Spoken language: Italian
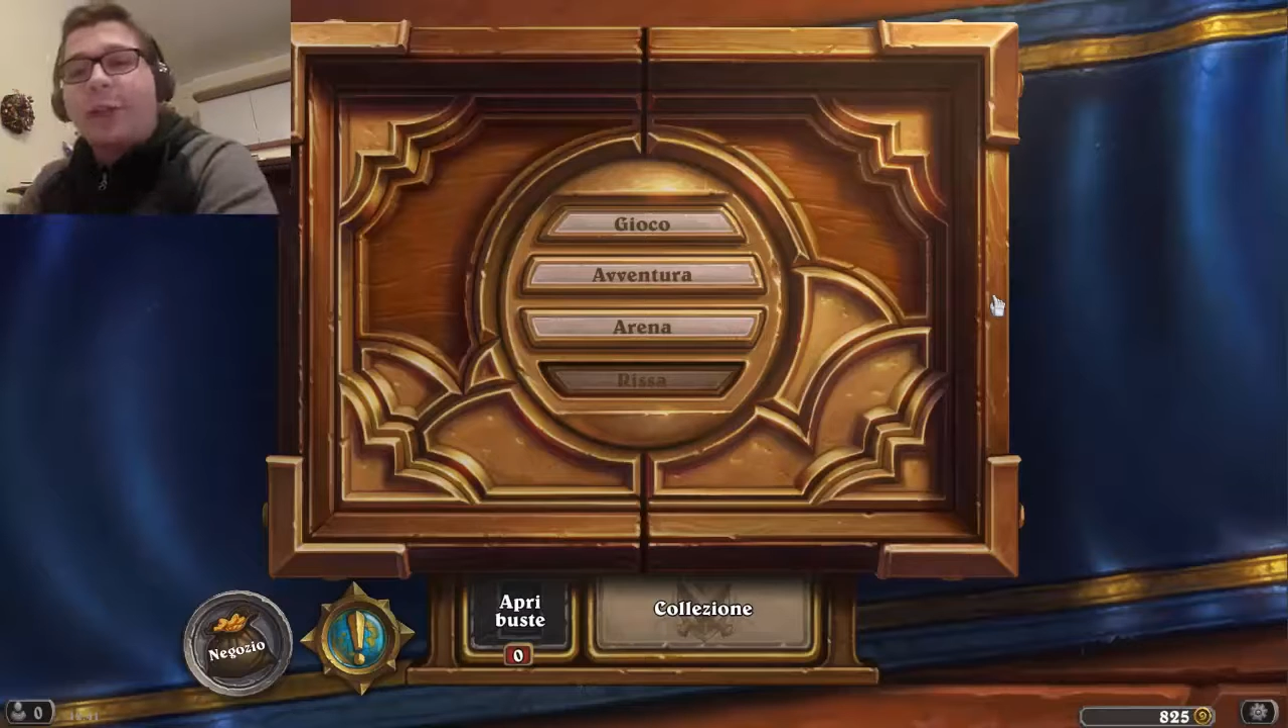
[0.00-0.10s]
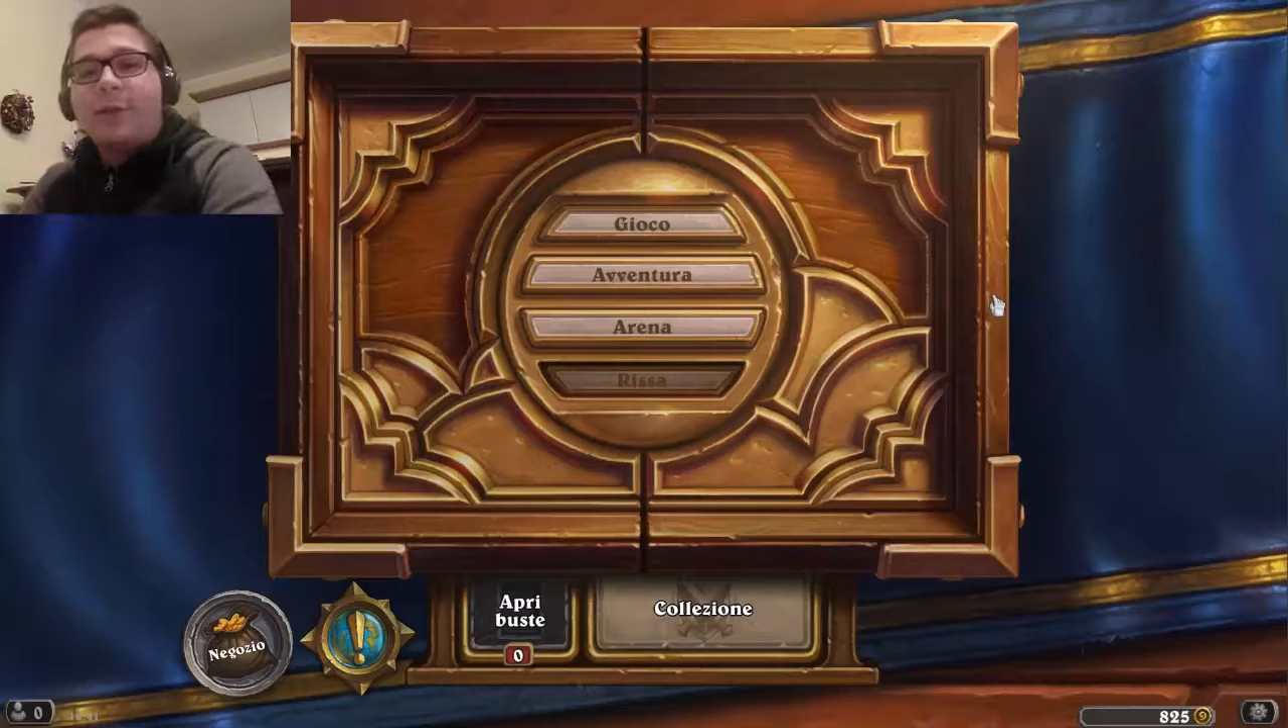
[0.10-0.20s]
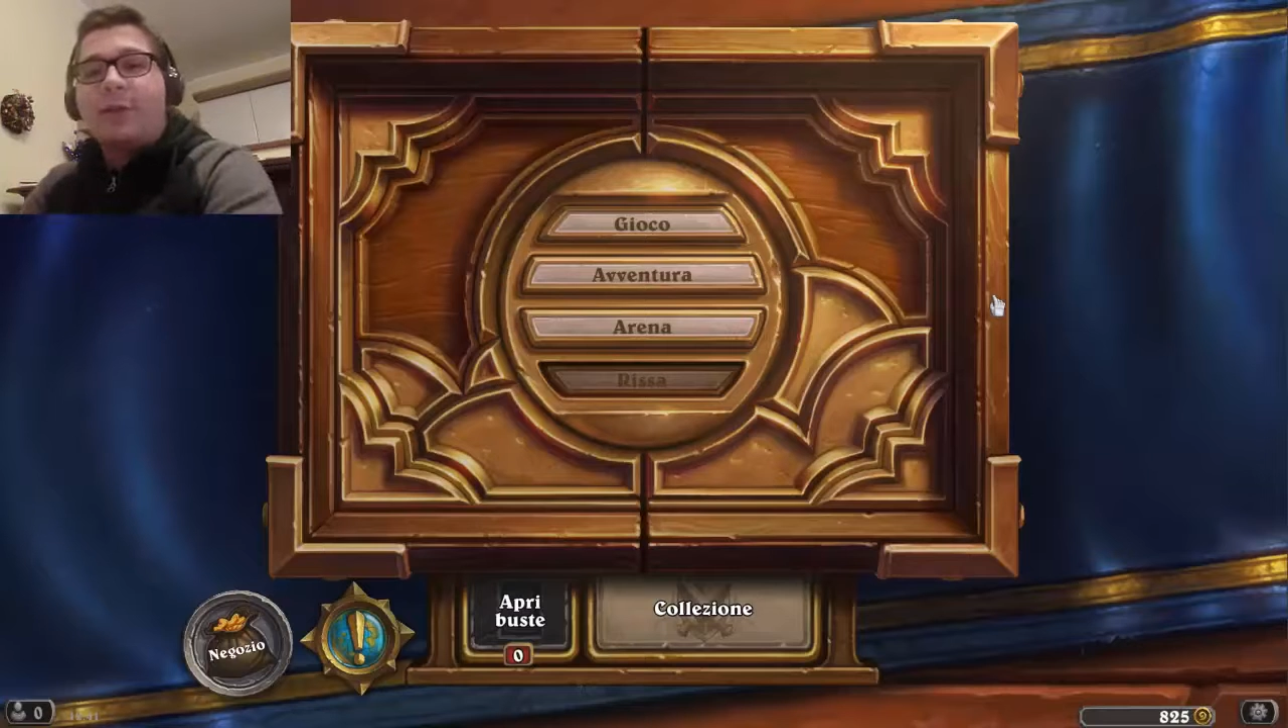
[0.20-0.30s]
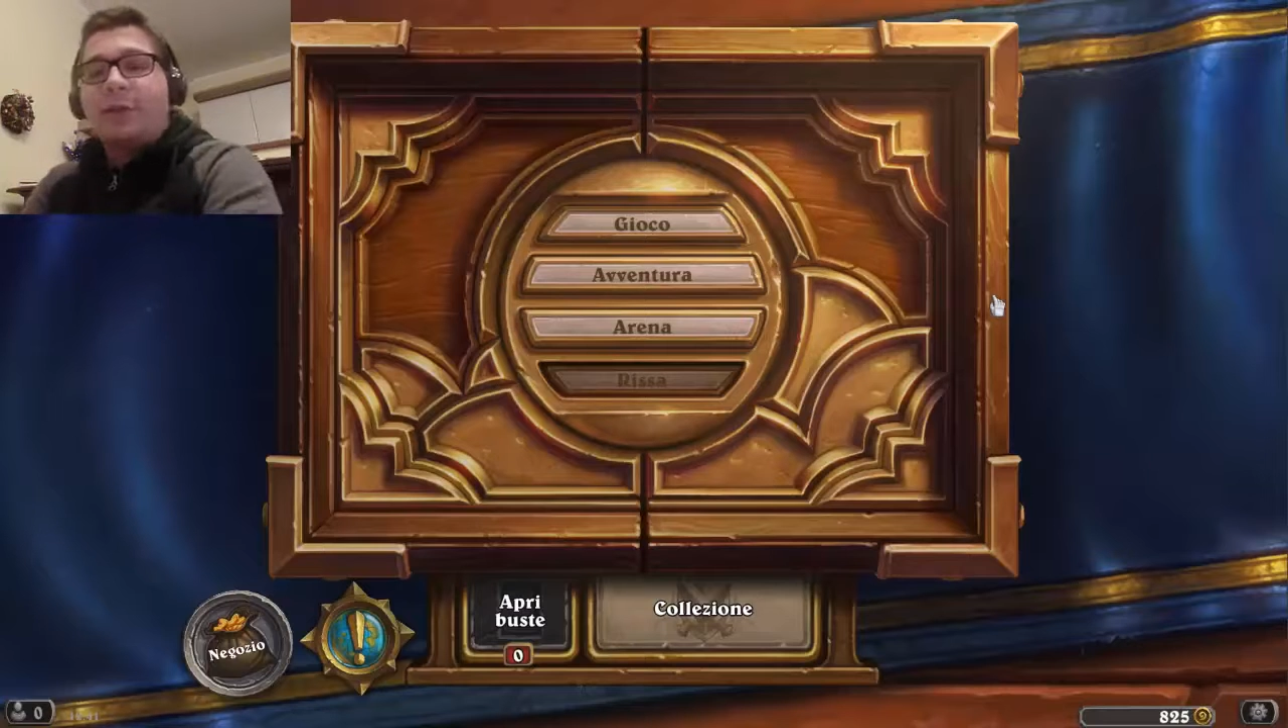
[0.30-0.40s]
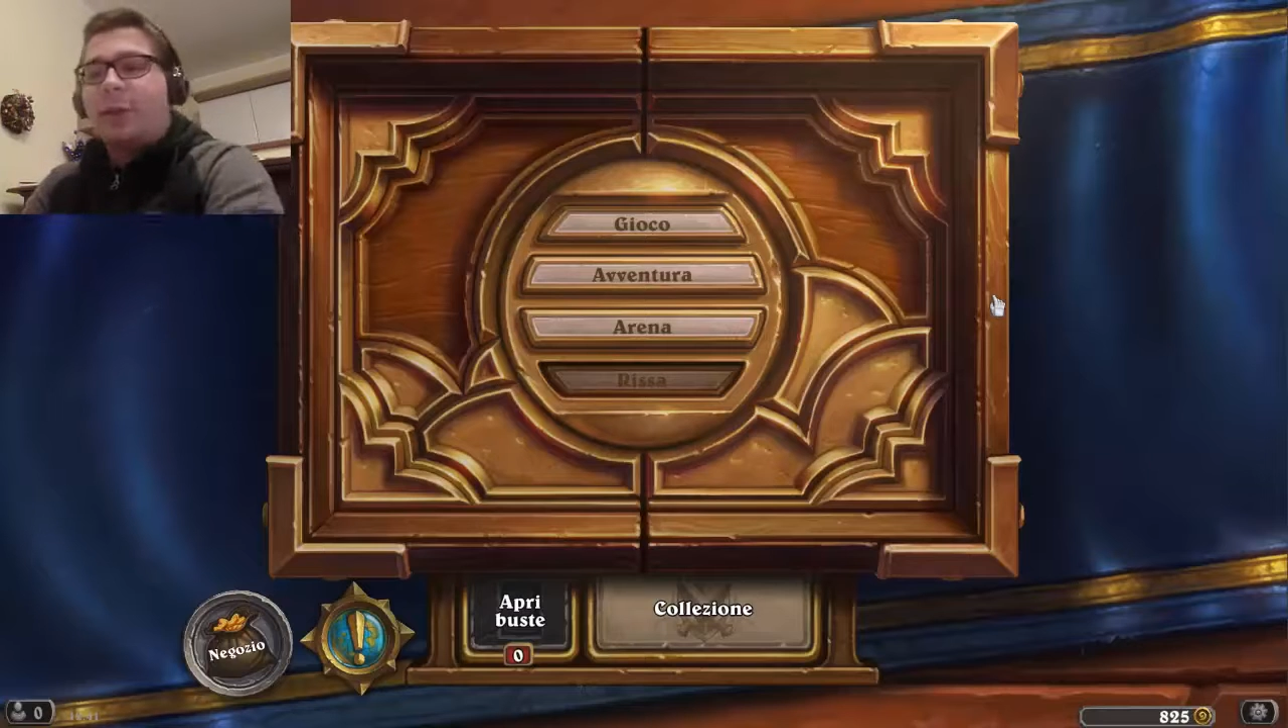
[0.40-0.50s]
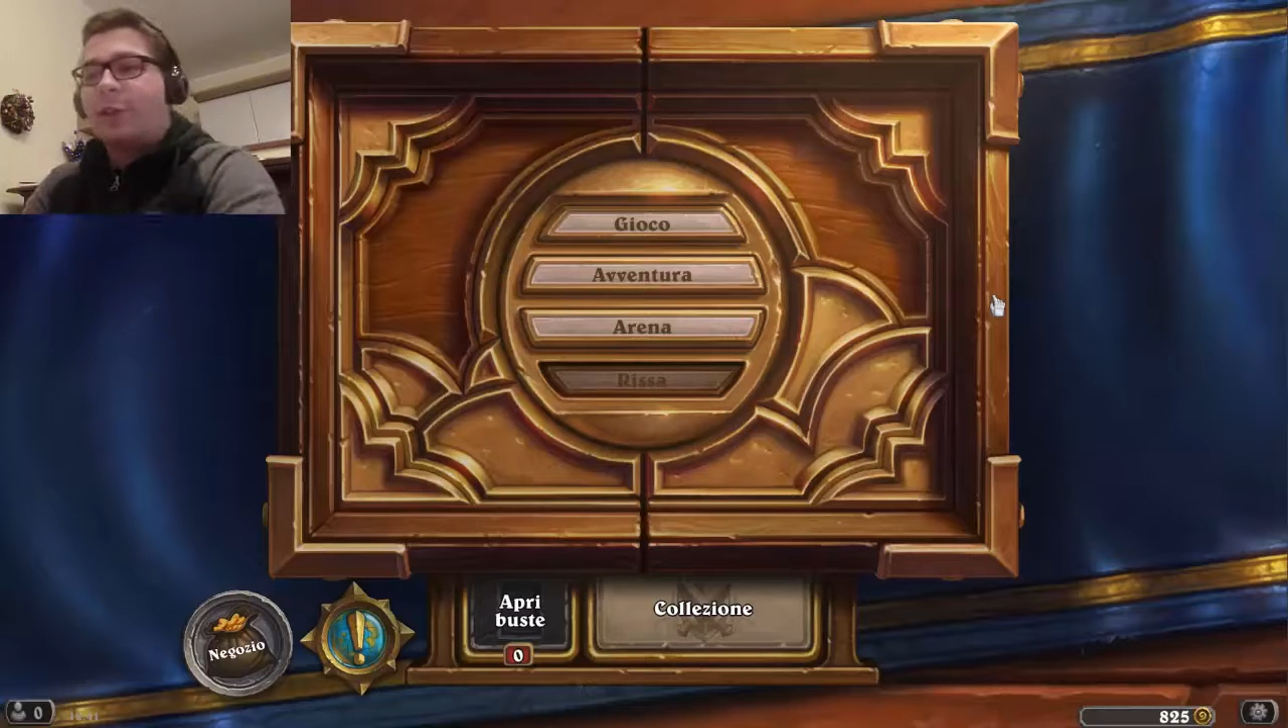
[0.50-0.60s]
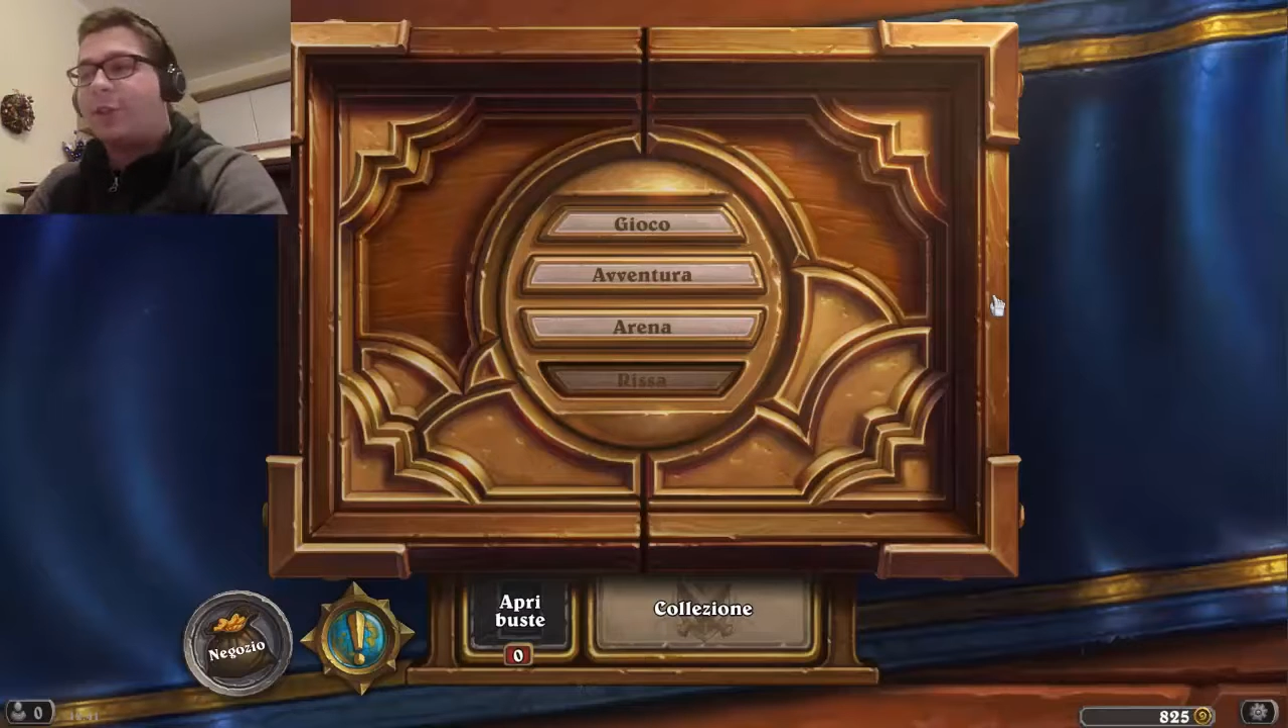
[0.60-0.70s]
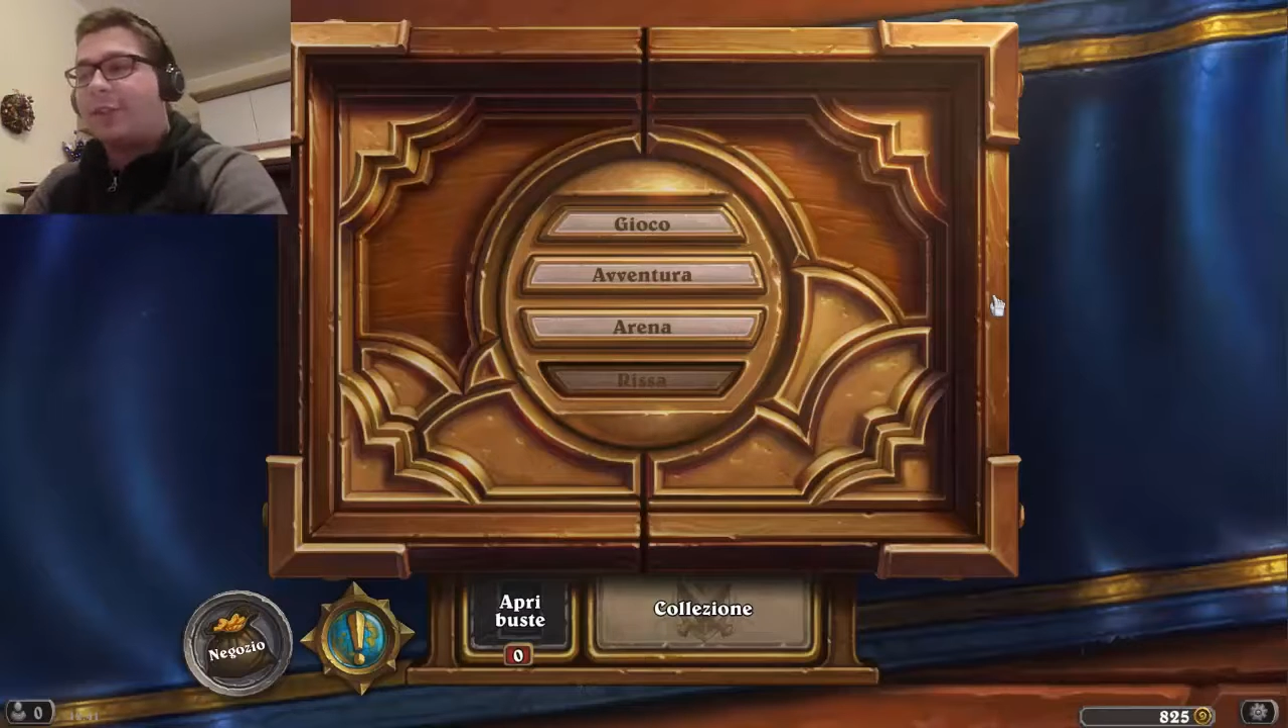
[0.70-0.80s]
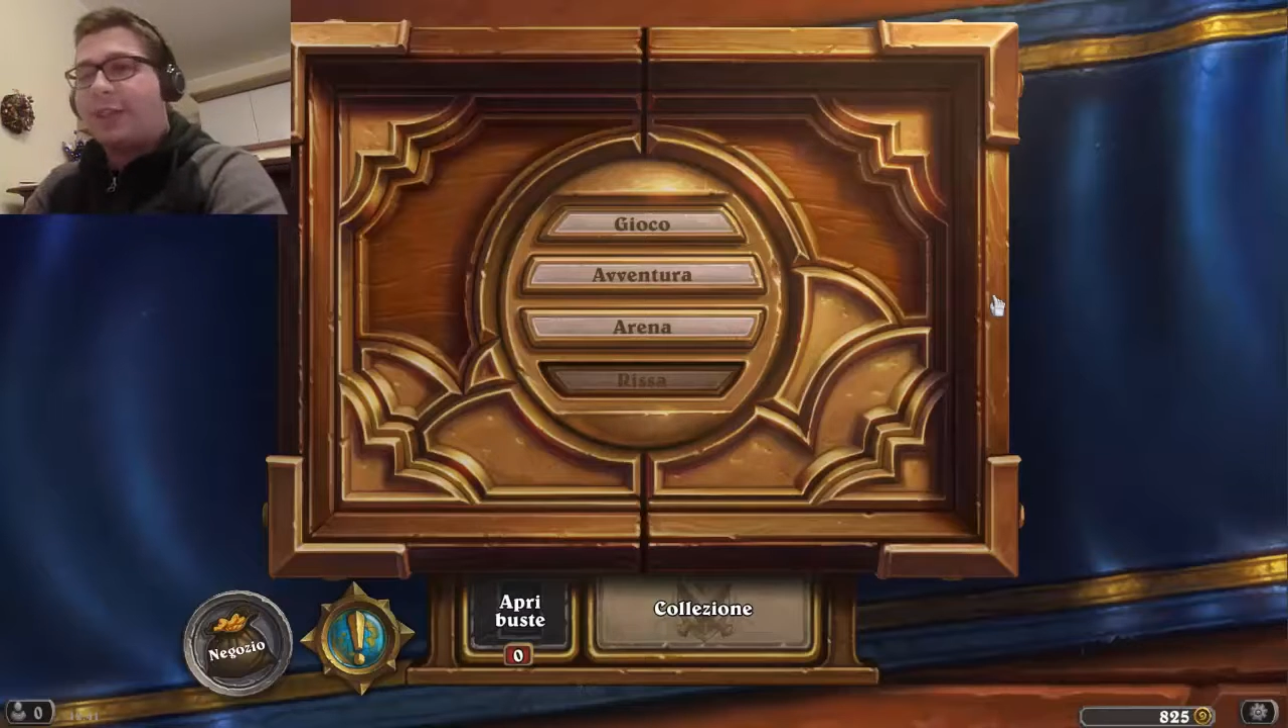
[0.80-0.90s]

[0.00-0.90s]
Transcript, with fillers: Gisius e oggi